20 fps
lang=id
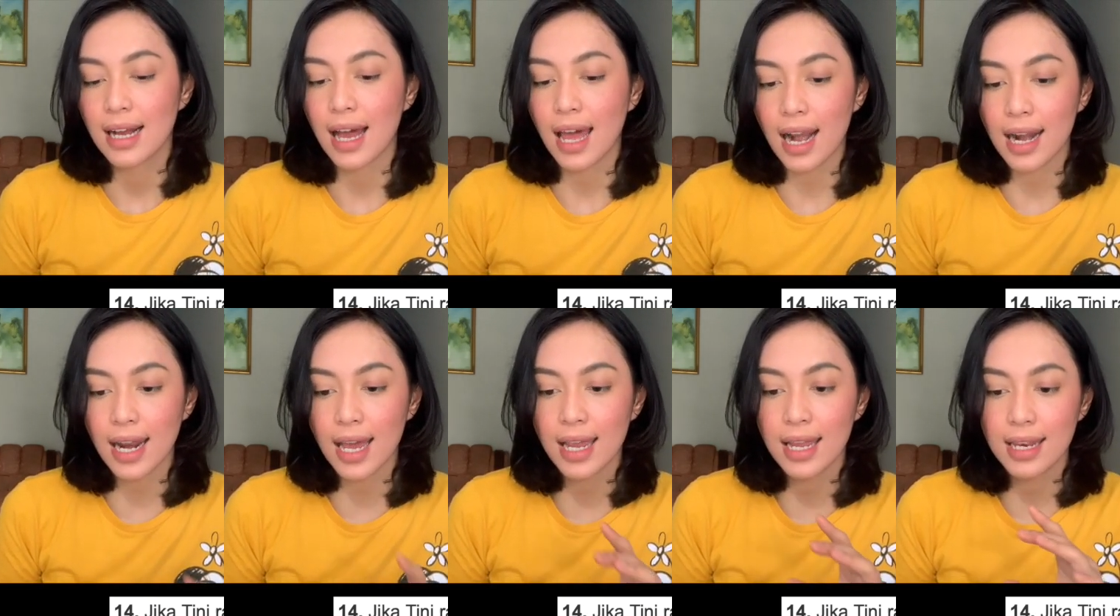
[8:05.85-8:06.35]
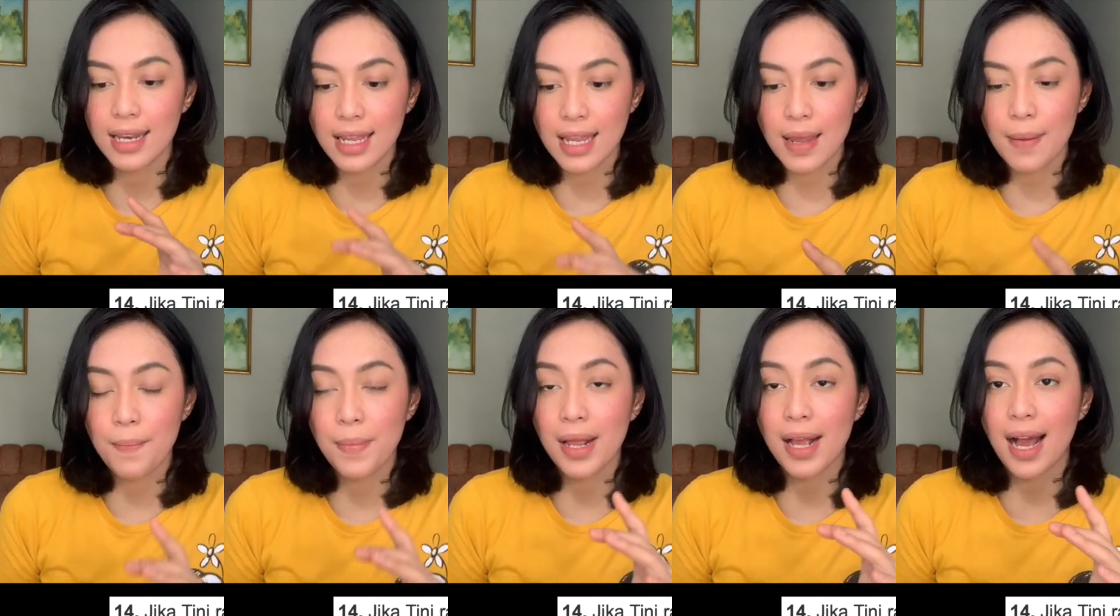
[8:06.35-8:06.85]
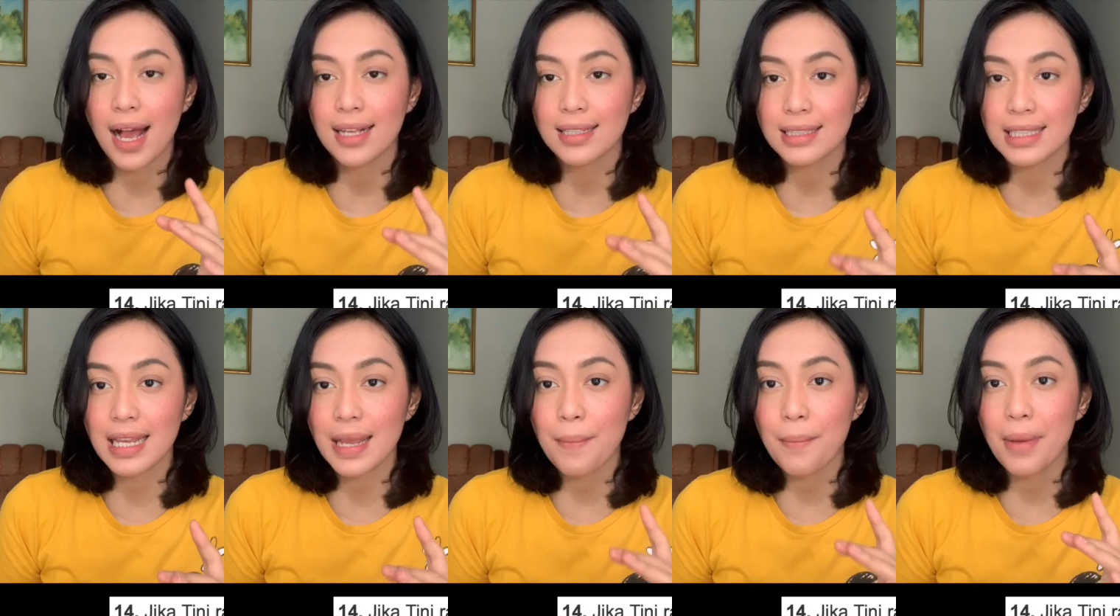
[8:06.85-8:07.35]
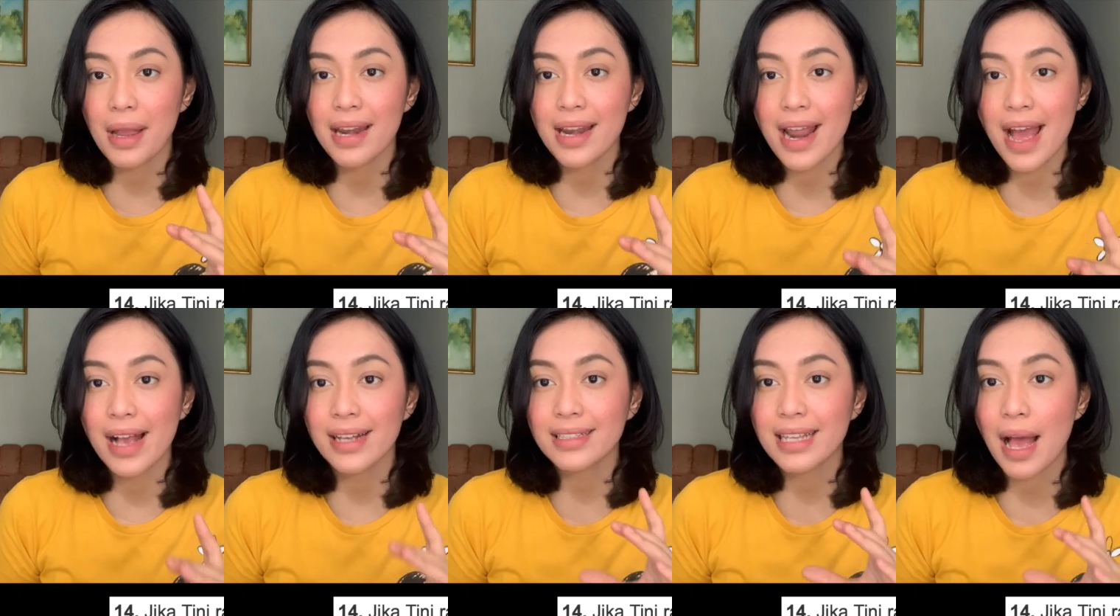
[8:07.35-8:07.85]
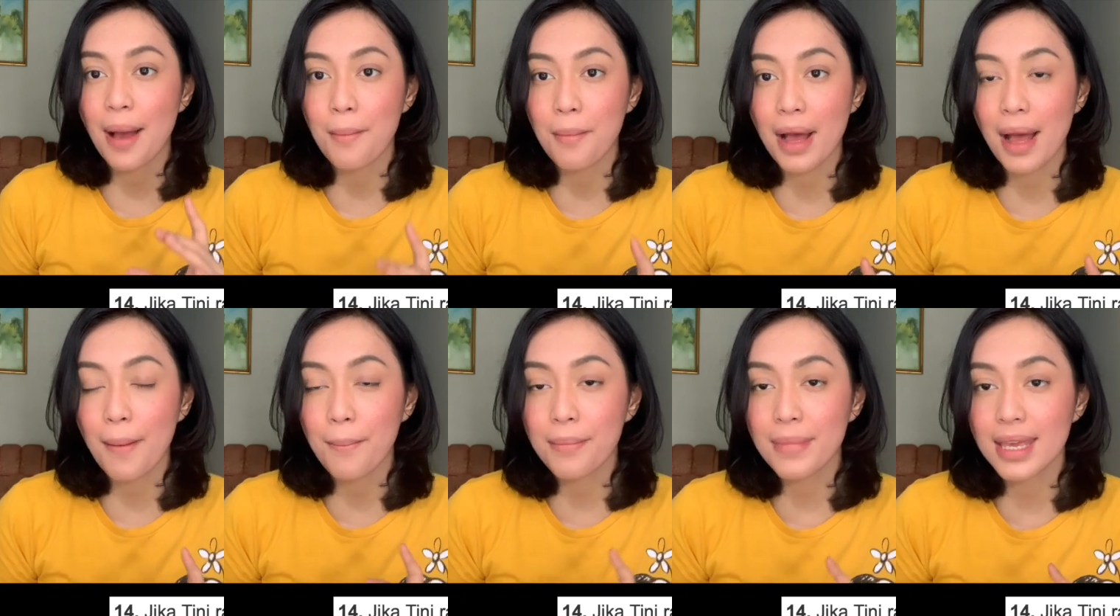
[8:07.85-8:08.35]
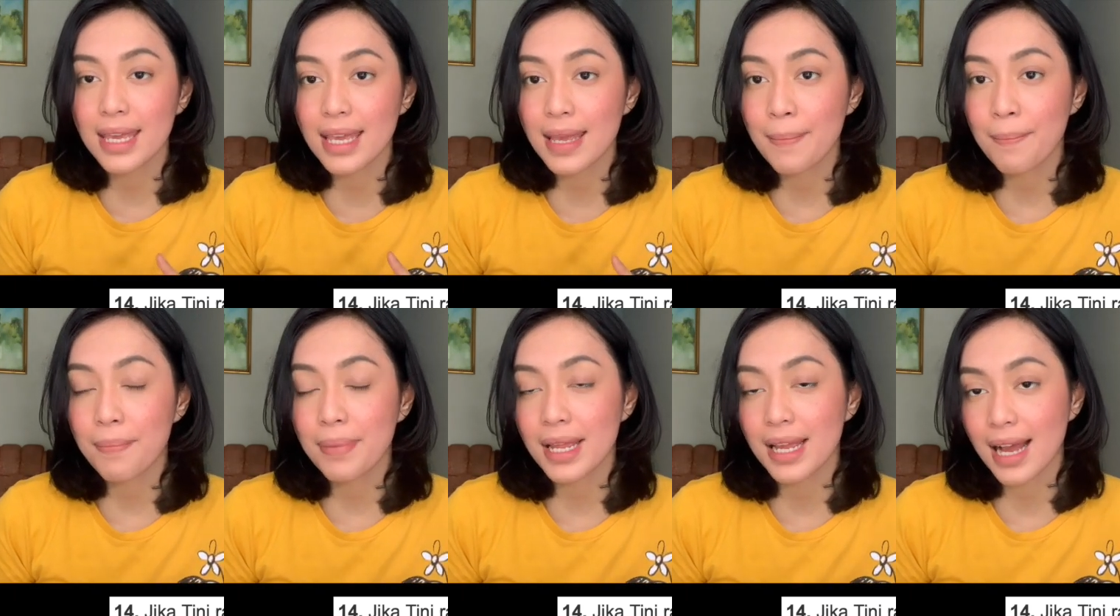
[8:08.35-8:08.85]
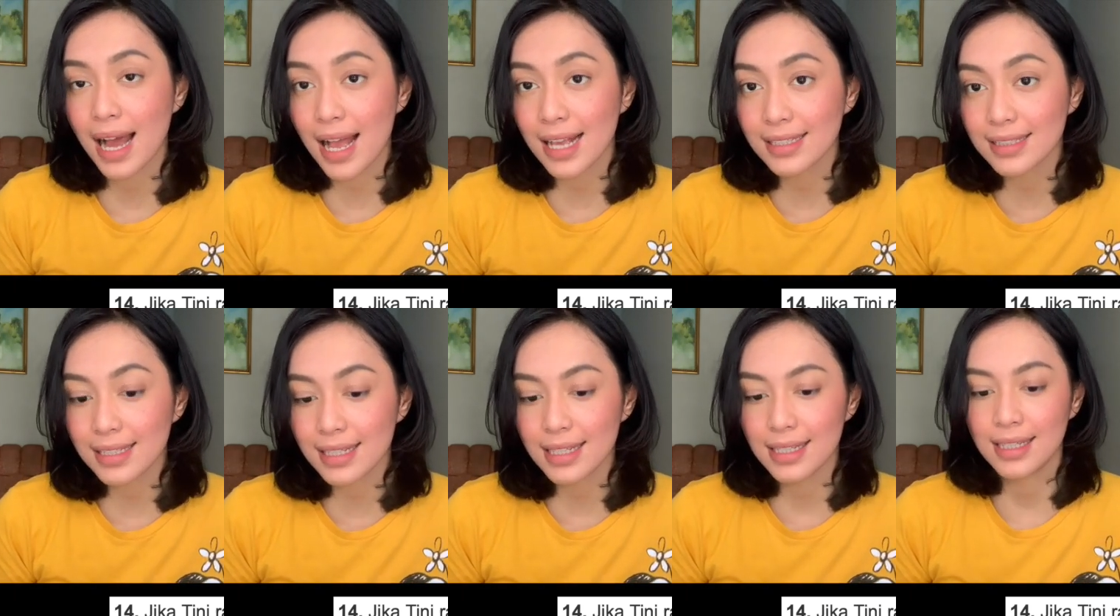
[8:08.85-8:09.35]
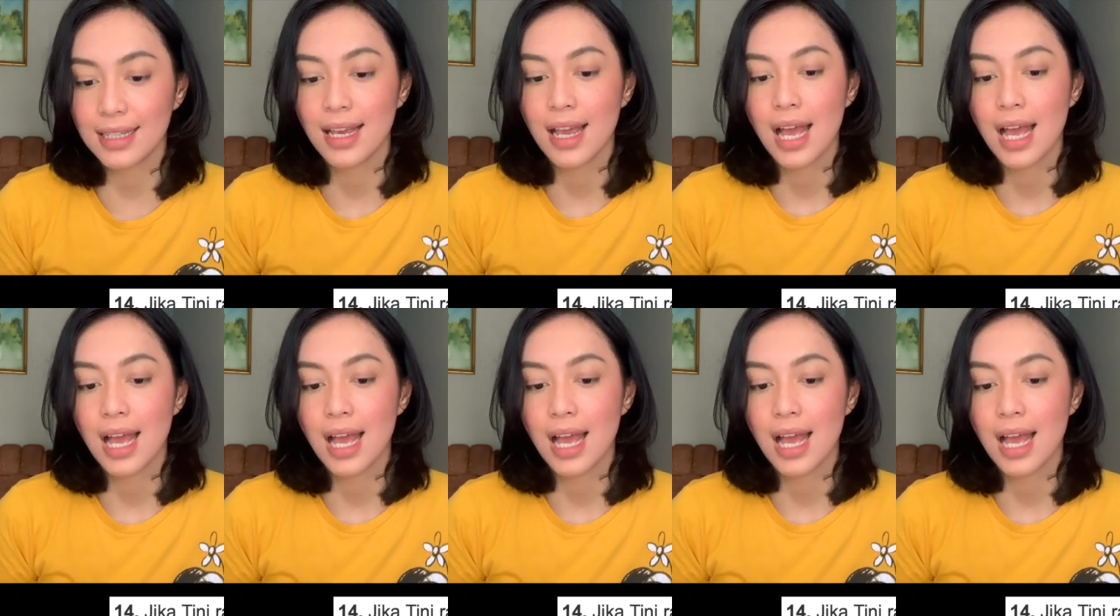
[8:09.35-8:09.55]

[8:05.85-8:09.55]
karena ini implikasi beda sama biimplikasi